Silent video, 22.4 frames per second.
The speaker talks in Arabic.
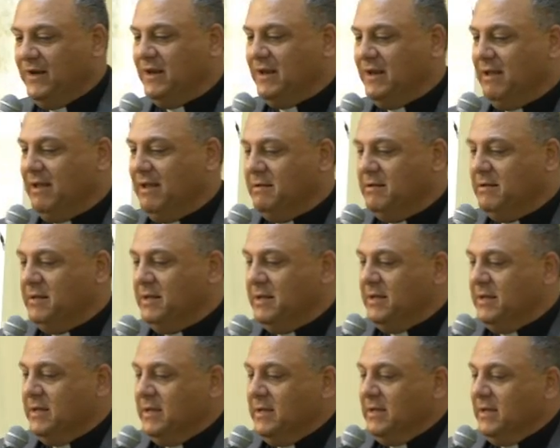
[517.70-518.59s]
لنا
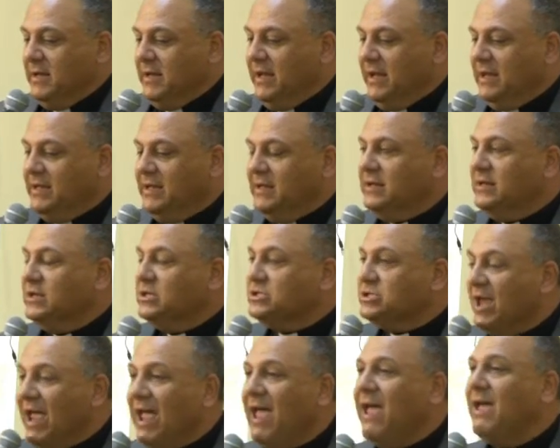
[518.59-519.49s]

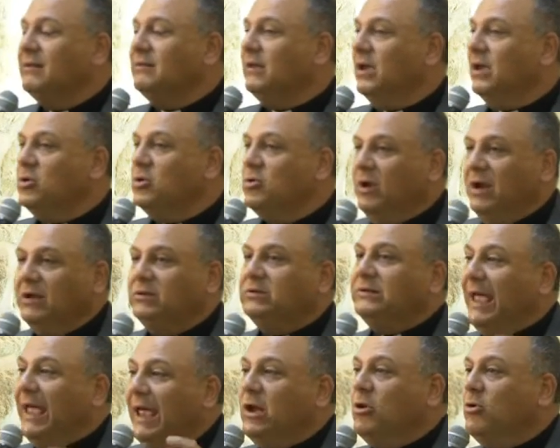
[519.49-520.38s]
الجهاد انه
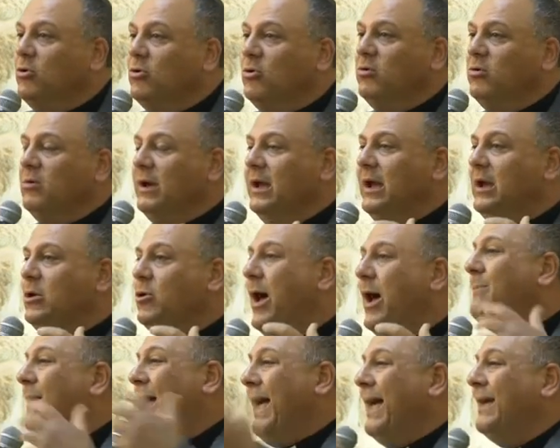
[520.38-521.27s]
حتى له
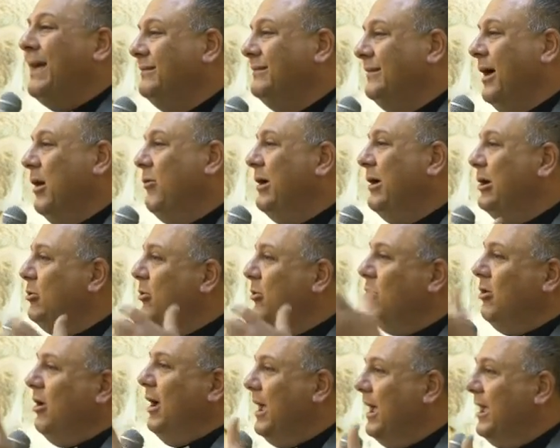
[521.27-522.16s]
له ابعاد او
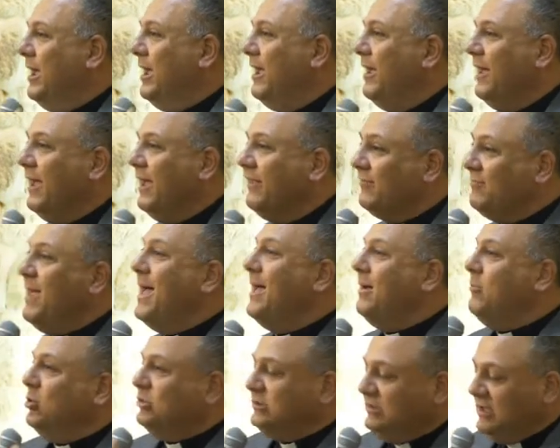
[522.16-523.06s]
له آه،
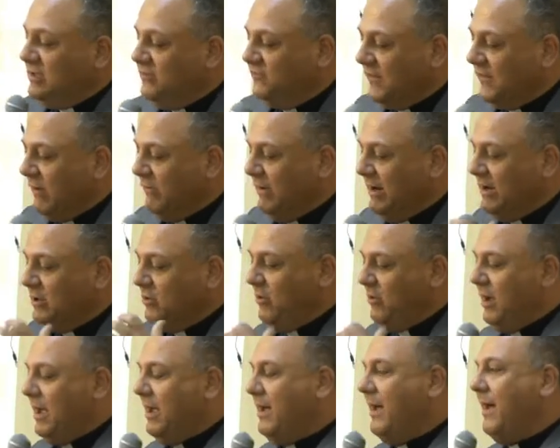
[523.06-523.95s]
اسماء مختلفه او
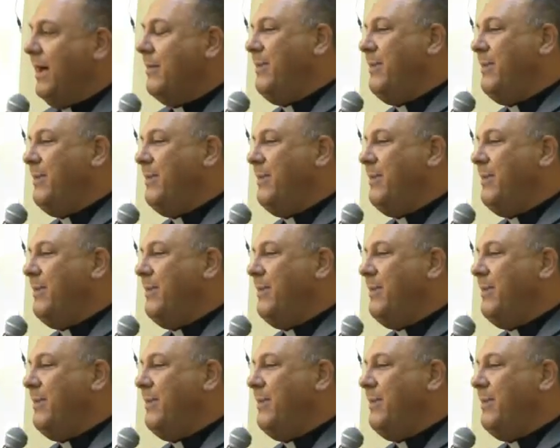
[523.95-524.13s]
له آه،